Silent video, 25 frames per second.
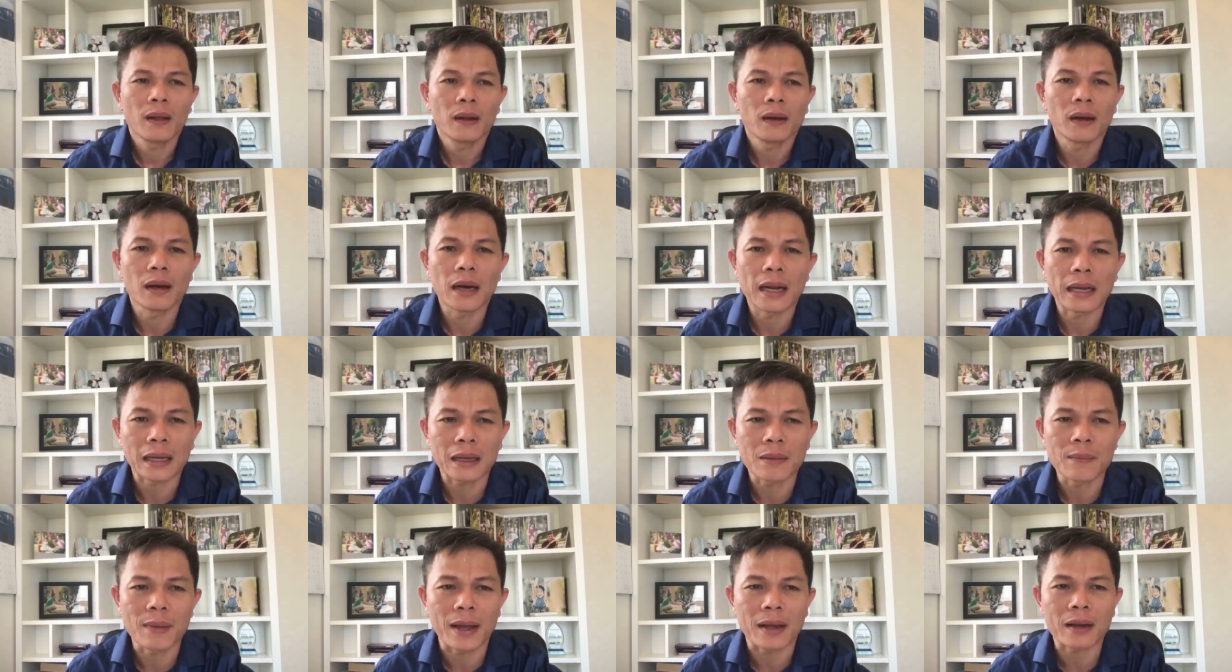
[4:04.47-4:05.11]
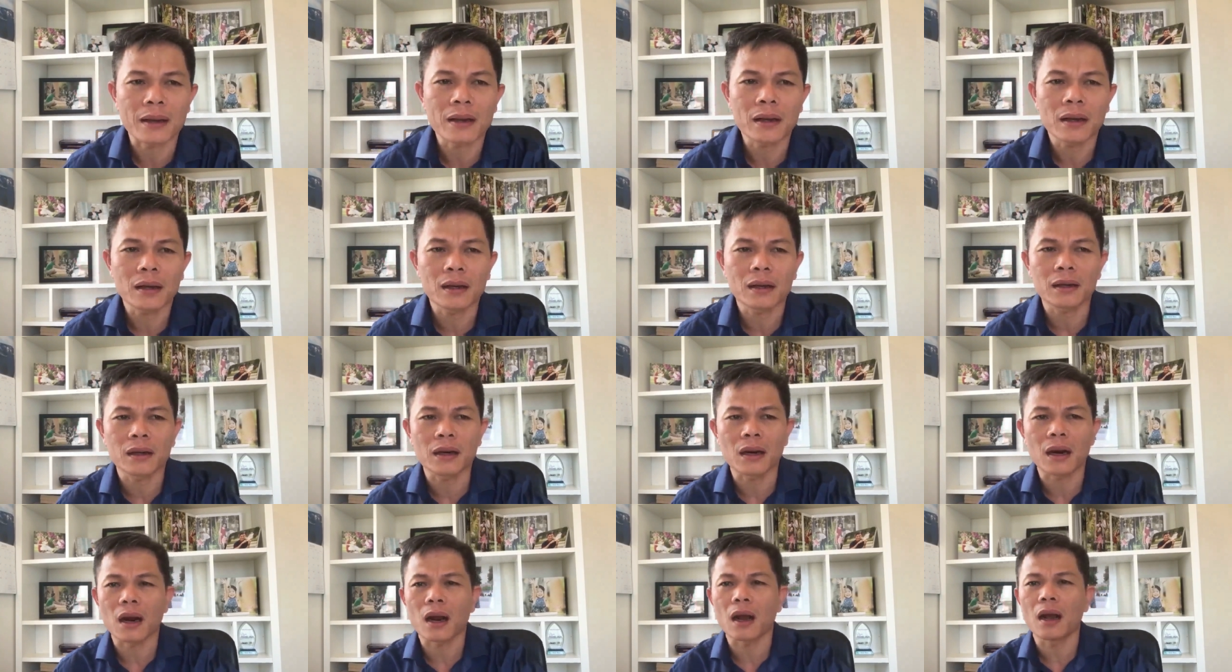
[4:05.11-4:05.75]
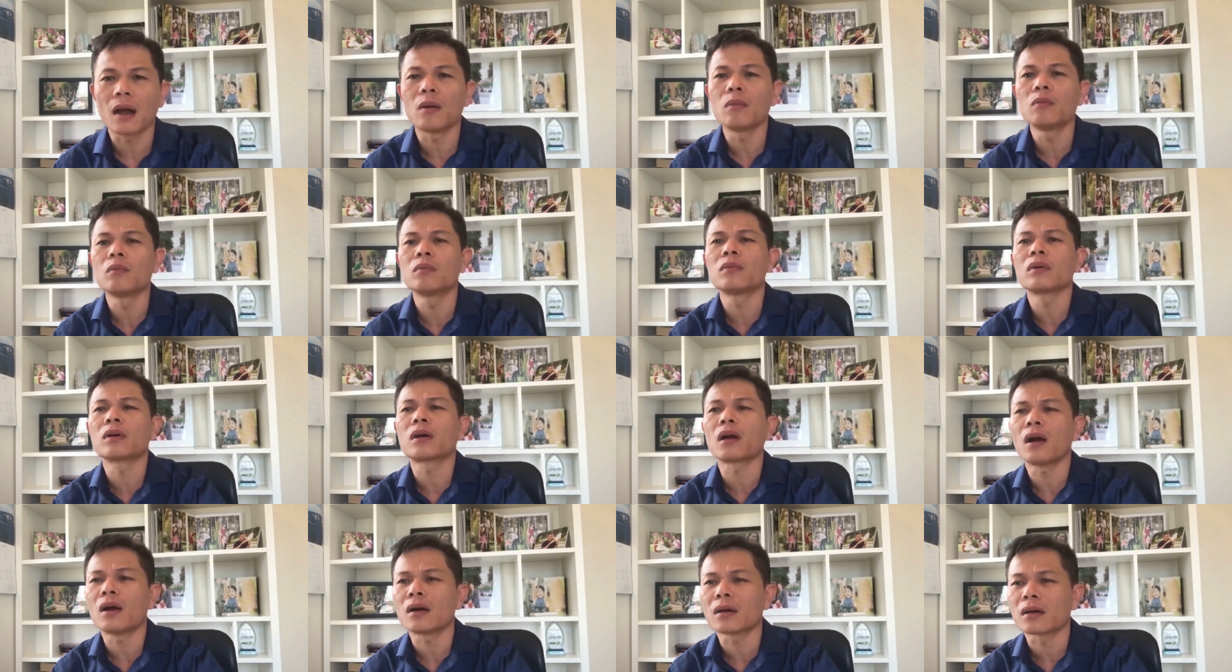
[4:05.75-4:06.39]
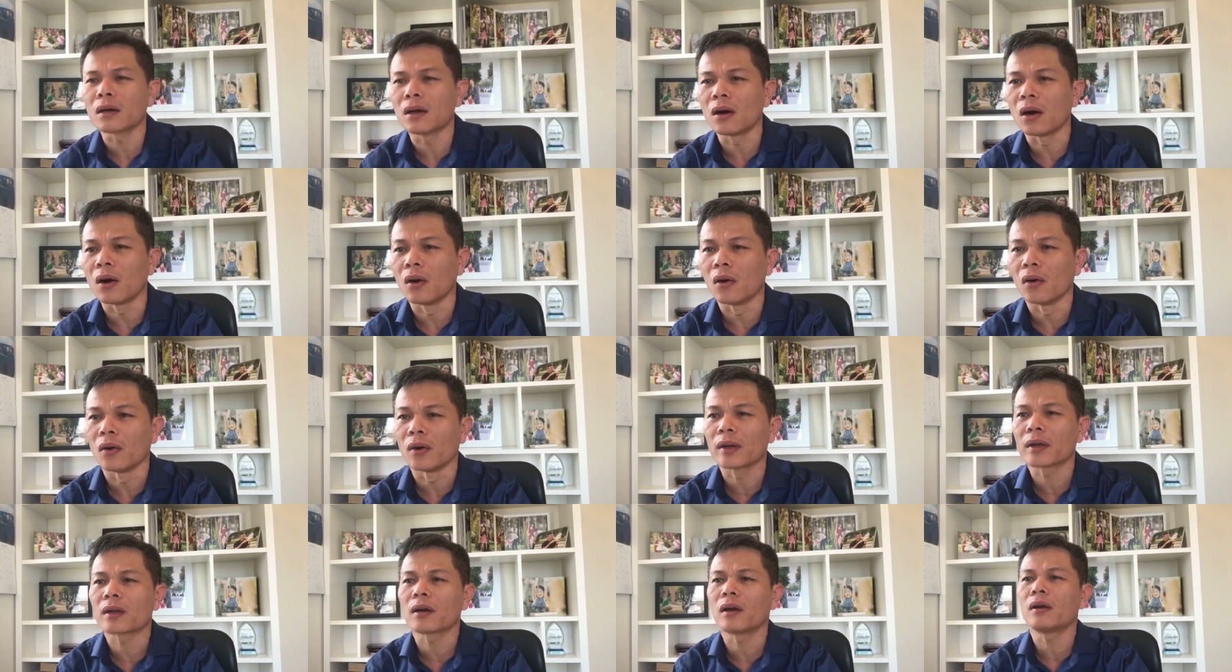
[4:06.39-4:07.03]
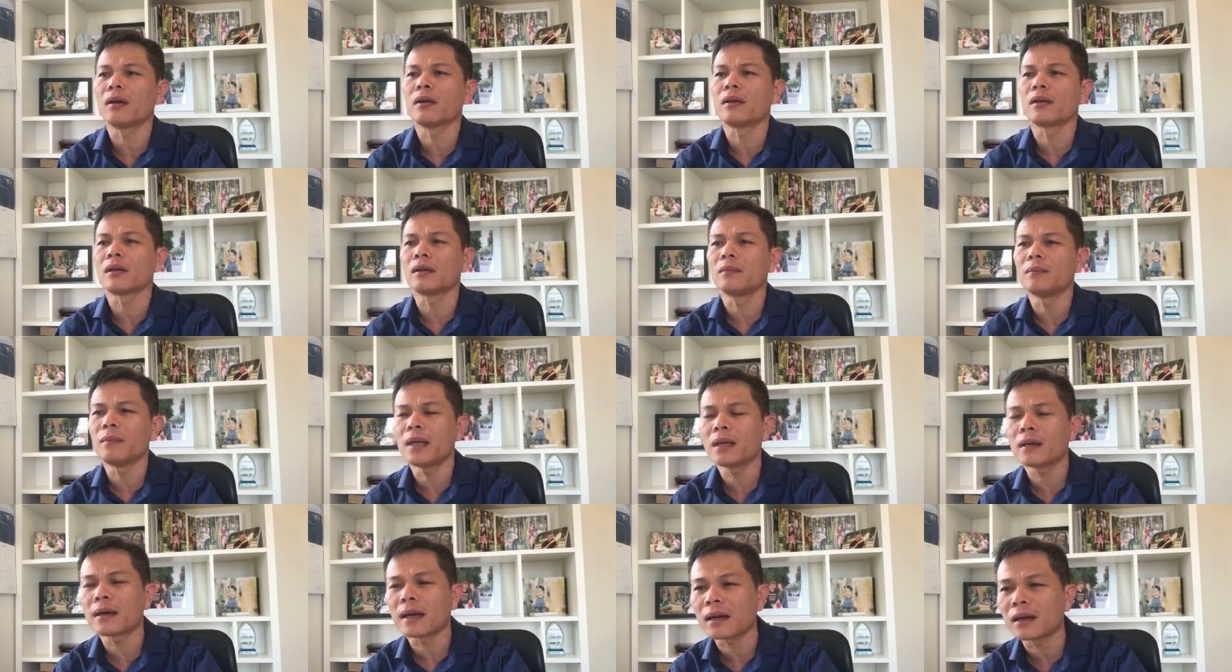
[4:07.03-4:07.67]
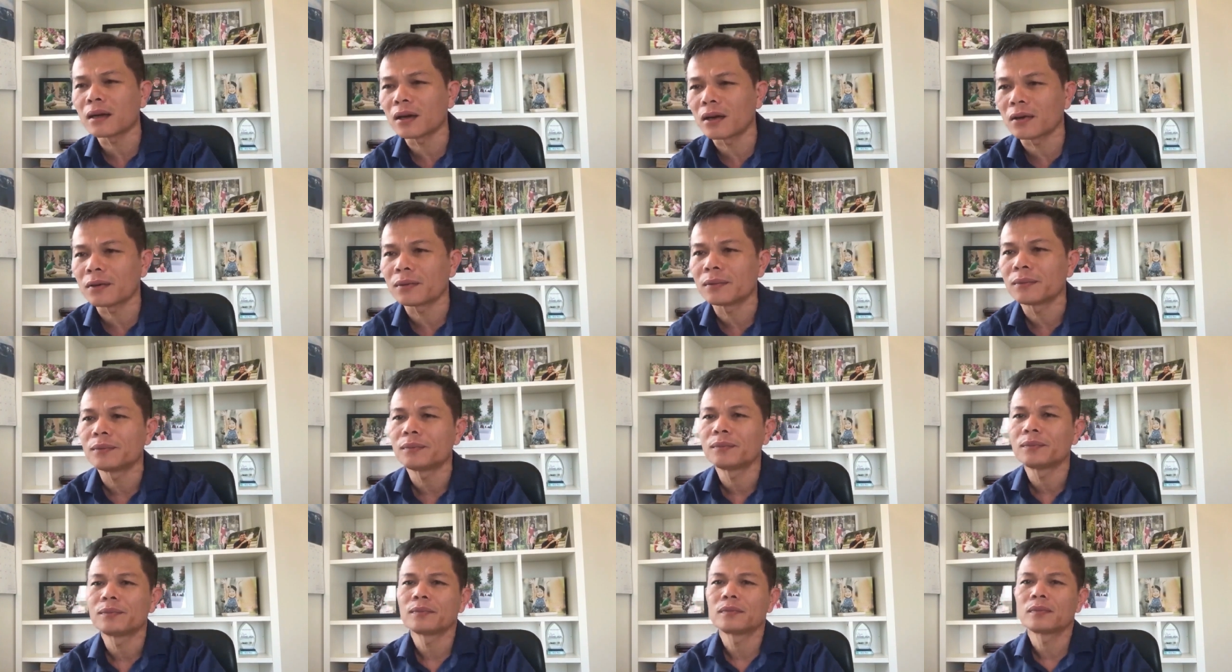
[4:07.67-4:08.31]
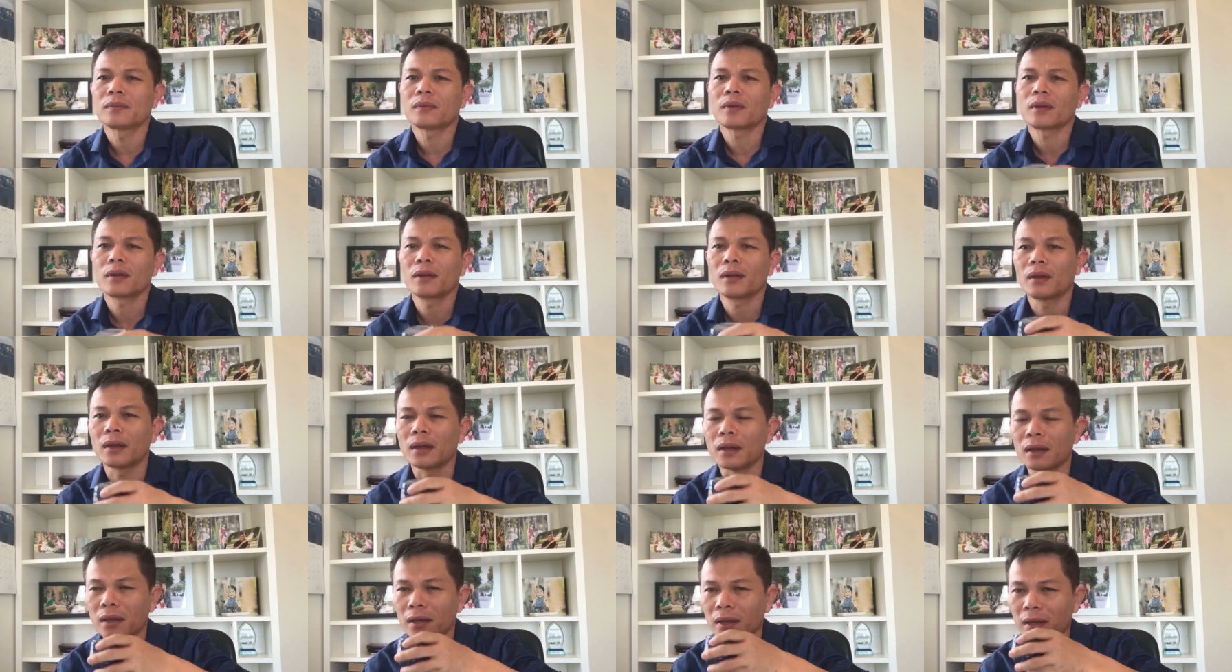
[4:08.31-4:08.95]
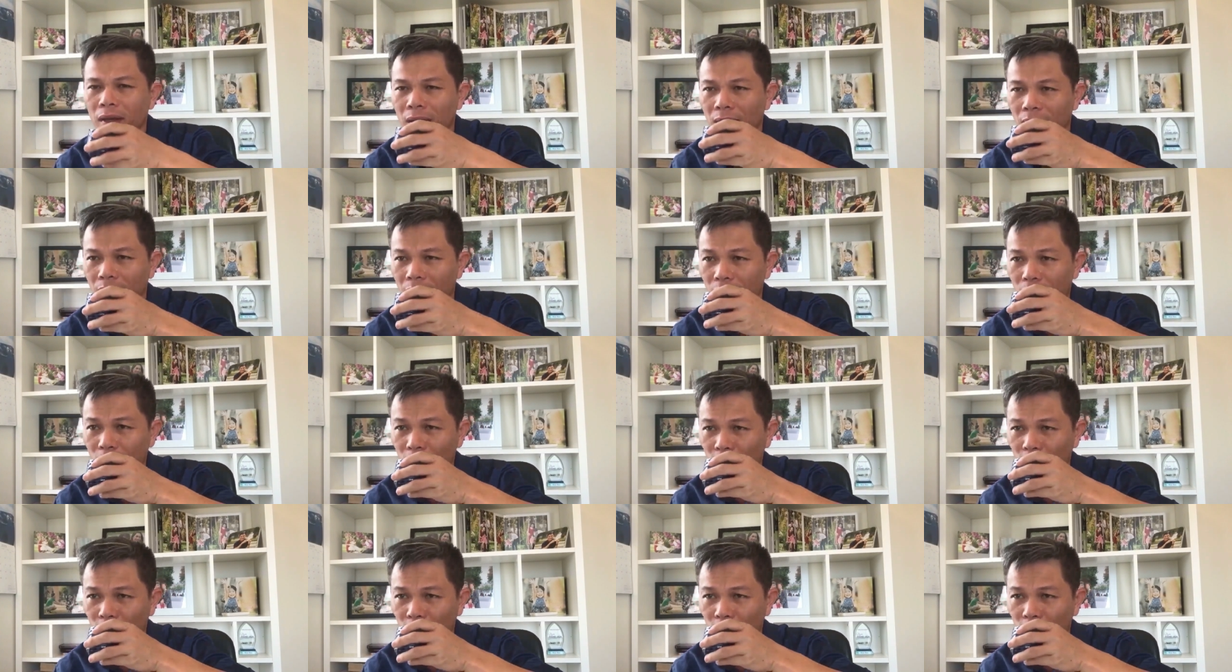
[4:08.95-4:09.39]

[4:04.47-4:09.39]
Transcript: là các bạn không có cơ hội có được những miếng đất ngon à